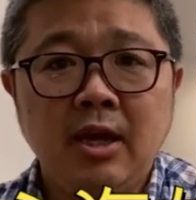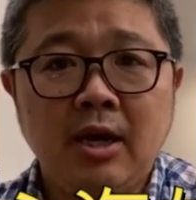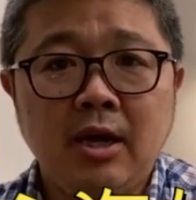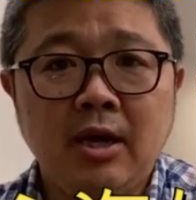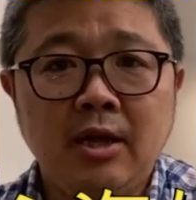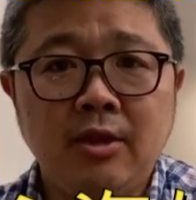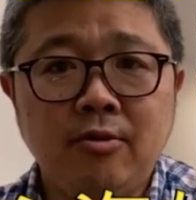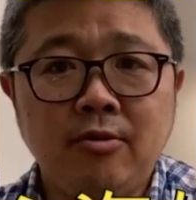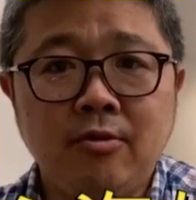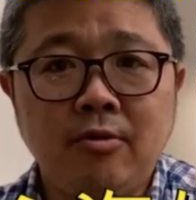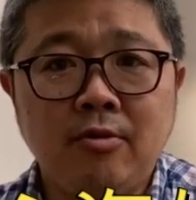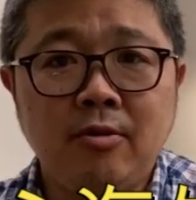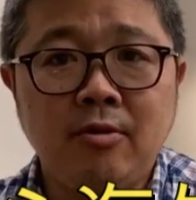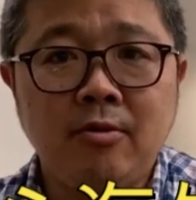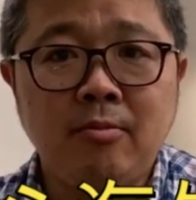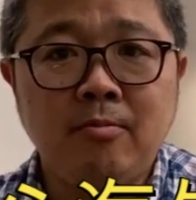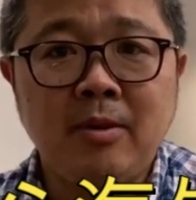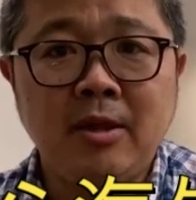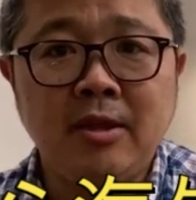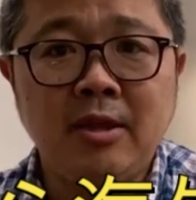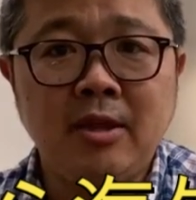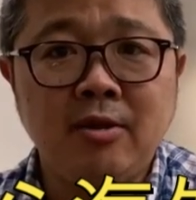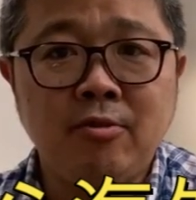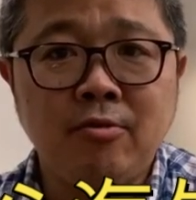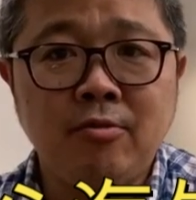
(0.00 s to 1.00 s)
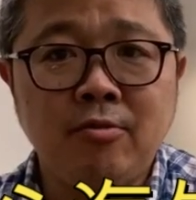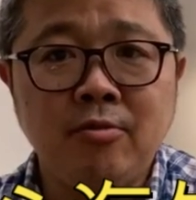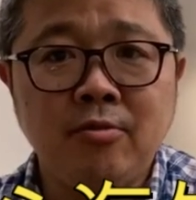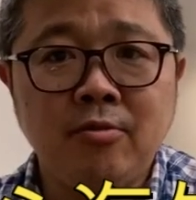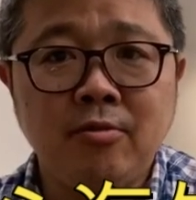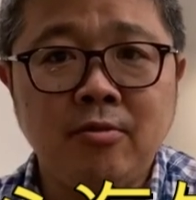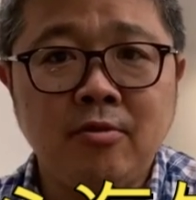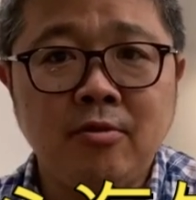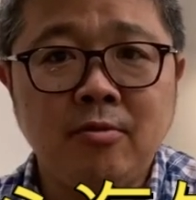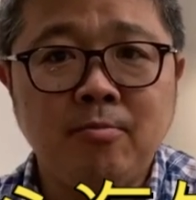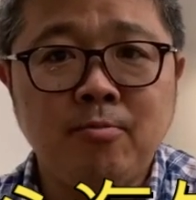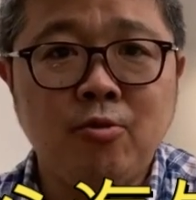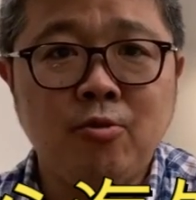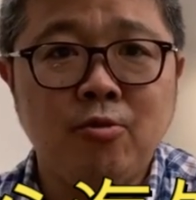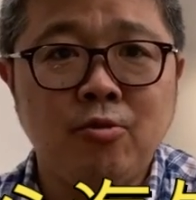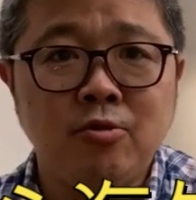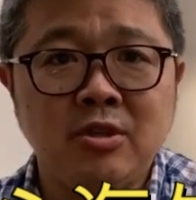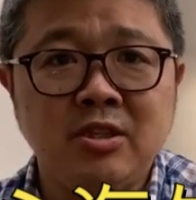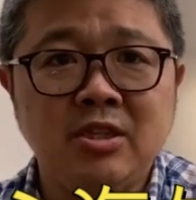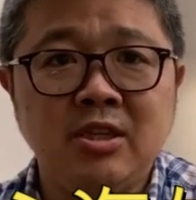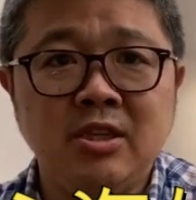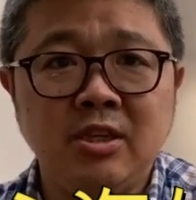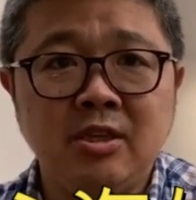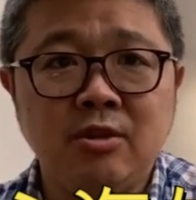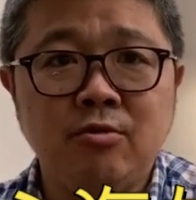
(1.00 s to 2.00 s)
あの、マネロン防
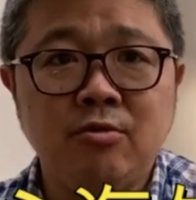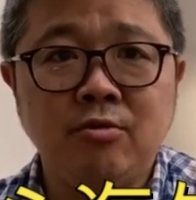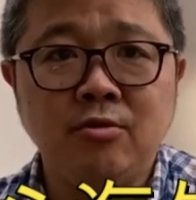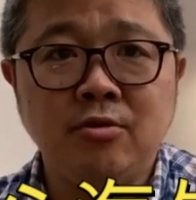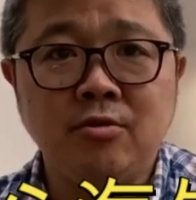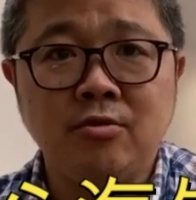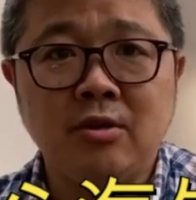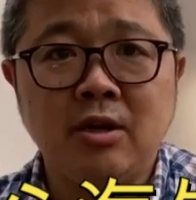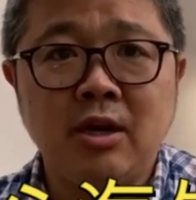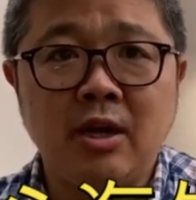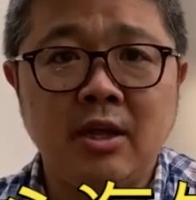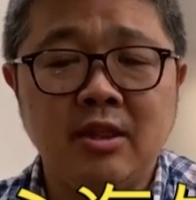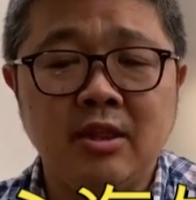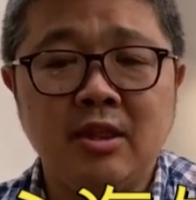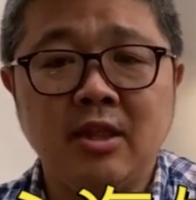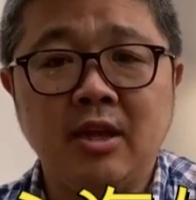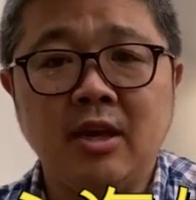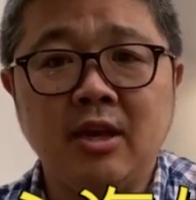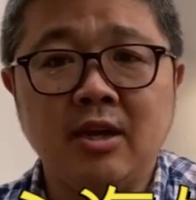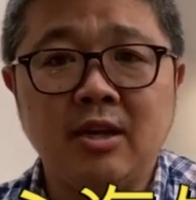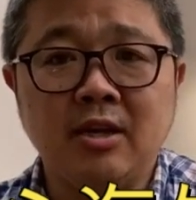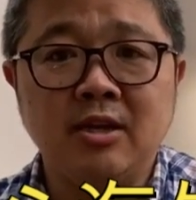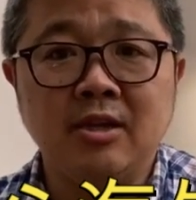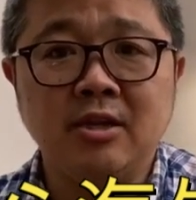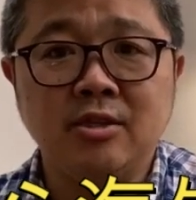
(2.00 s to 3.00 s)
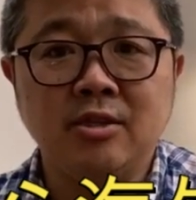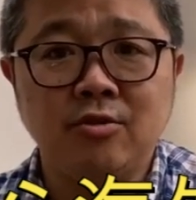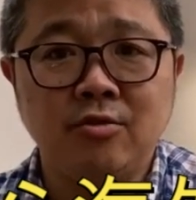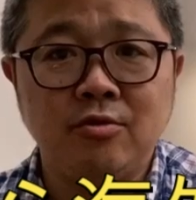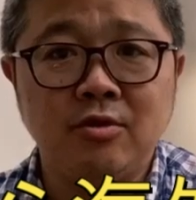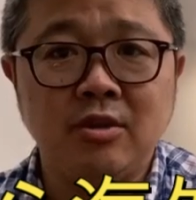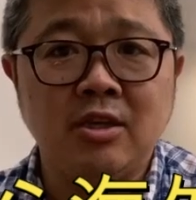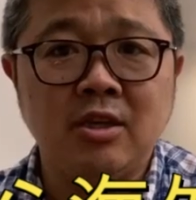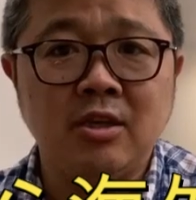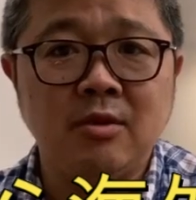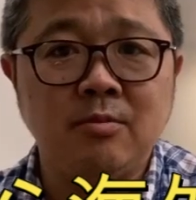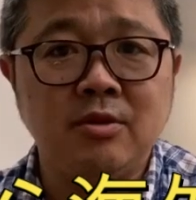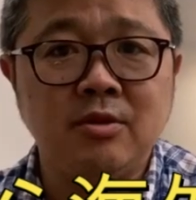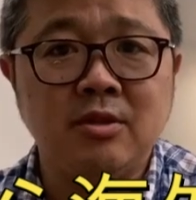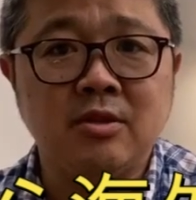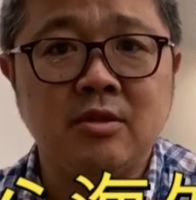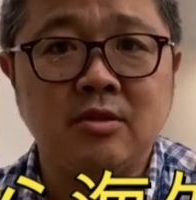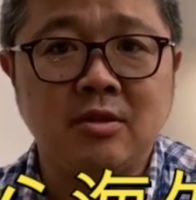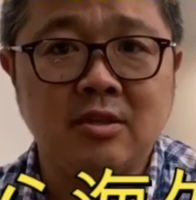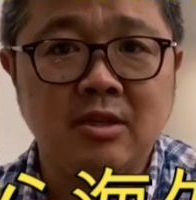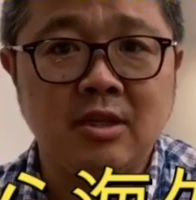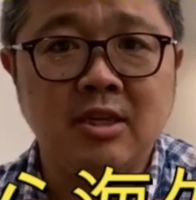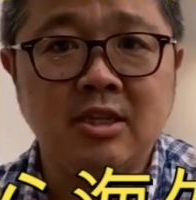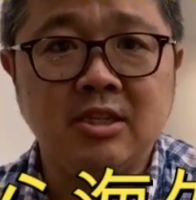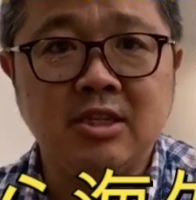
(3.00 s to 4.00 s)
止という観点から非常に厳し
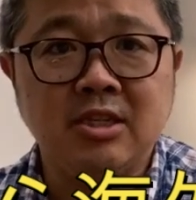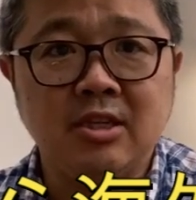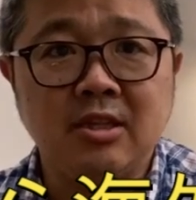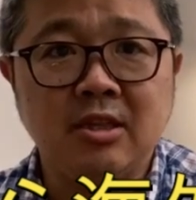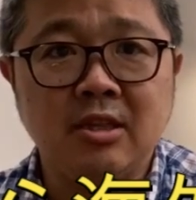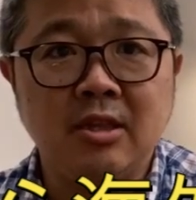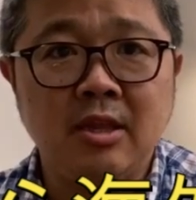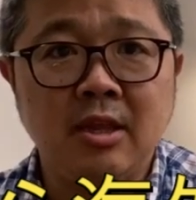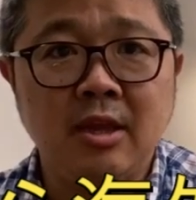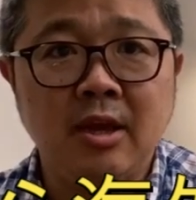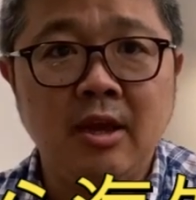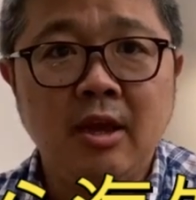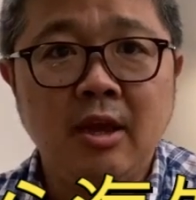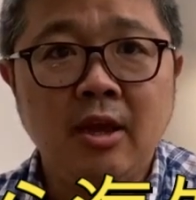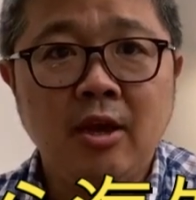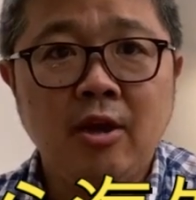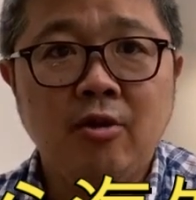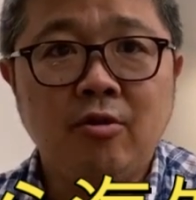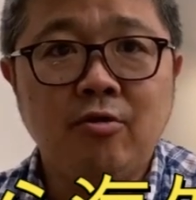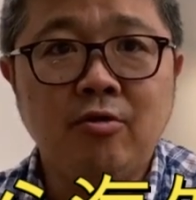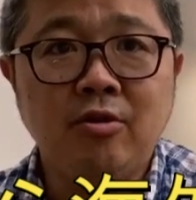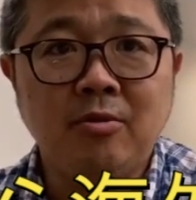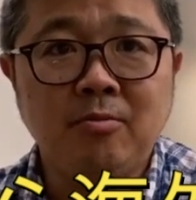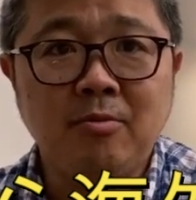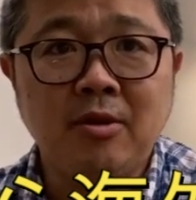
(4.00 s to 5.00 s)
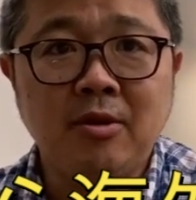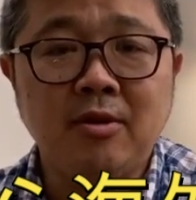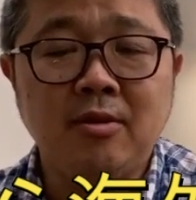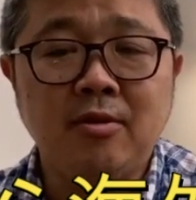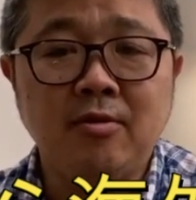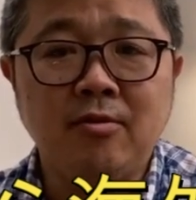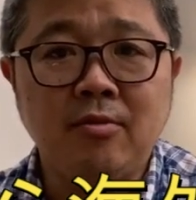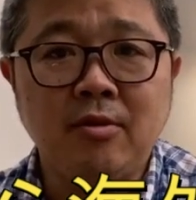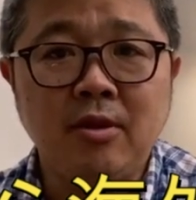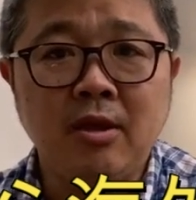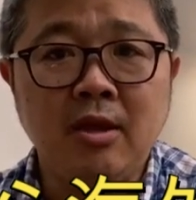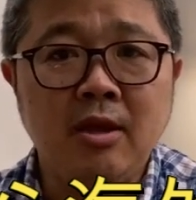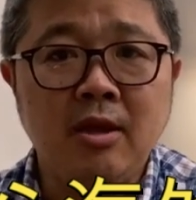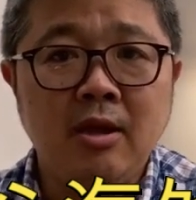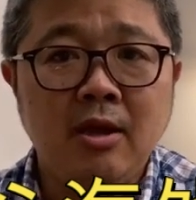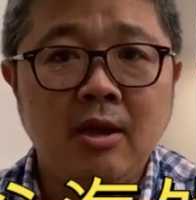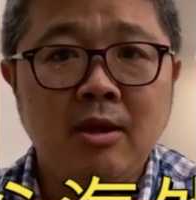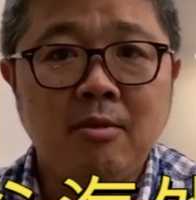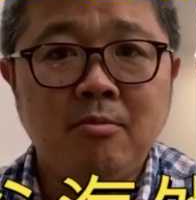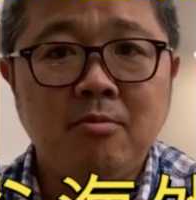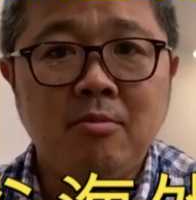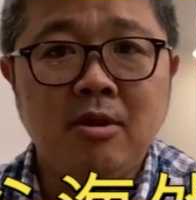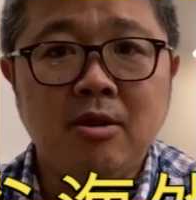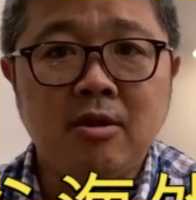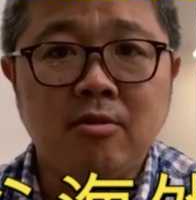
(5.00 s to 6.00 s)
くされちゃっておりますので、
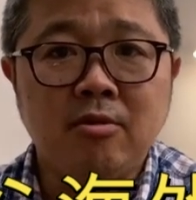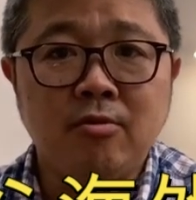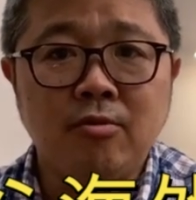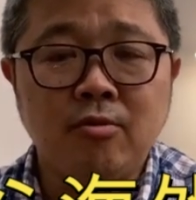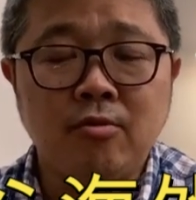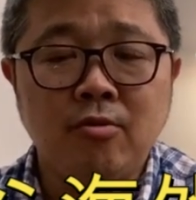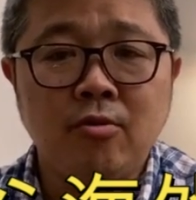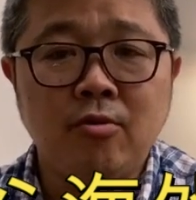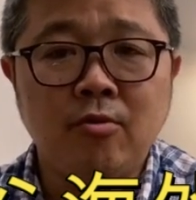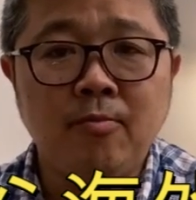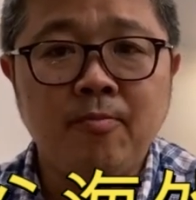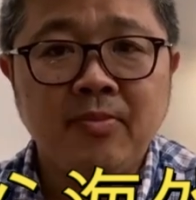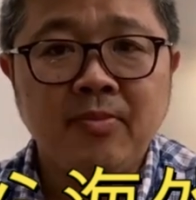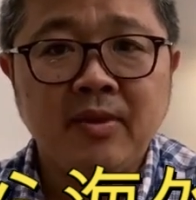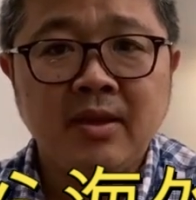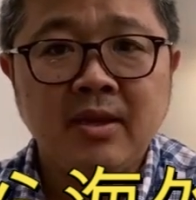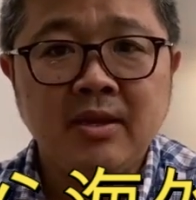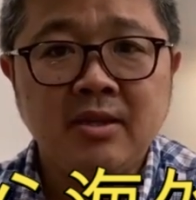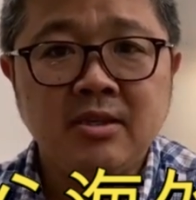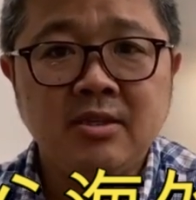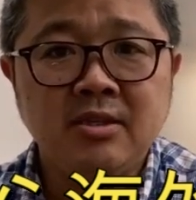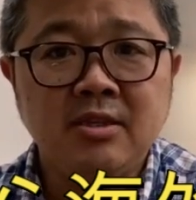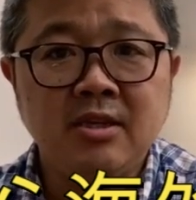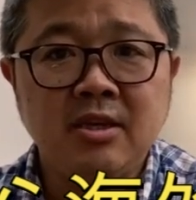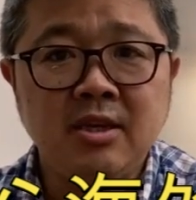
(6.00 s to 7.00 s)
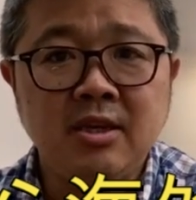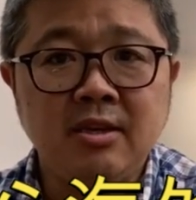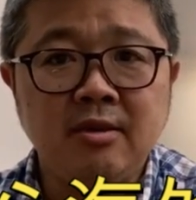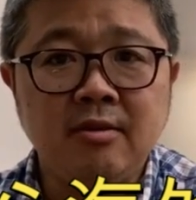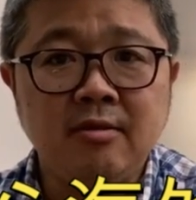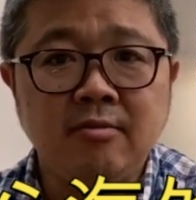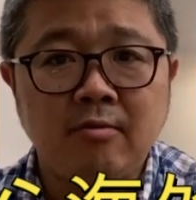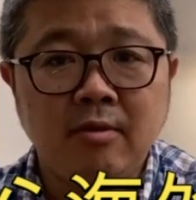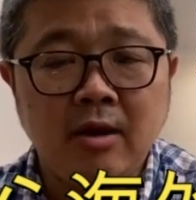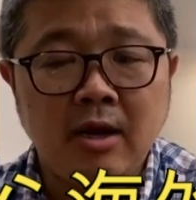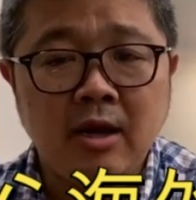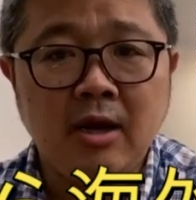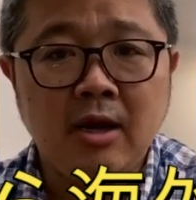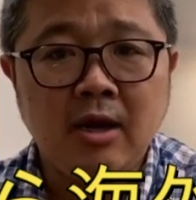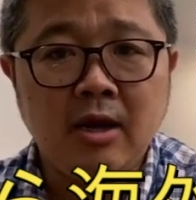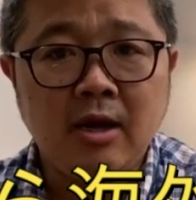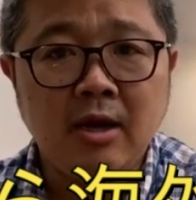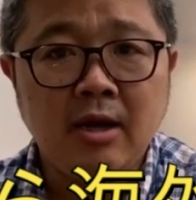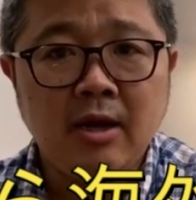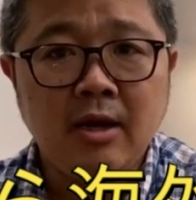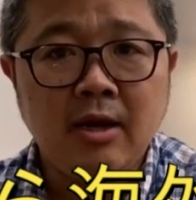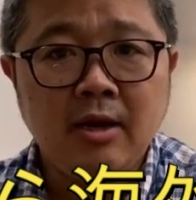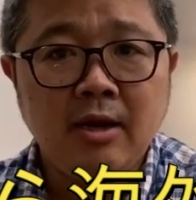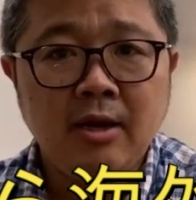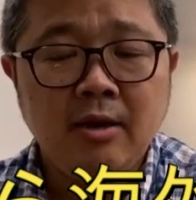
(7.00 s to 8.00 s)
まあ、その、資金
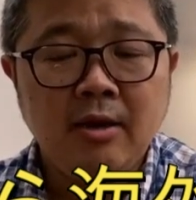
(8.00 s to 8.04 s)
は、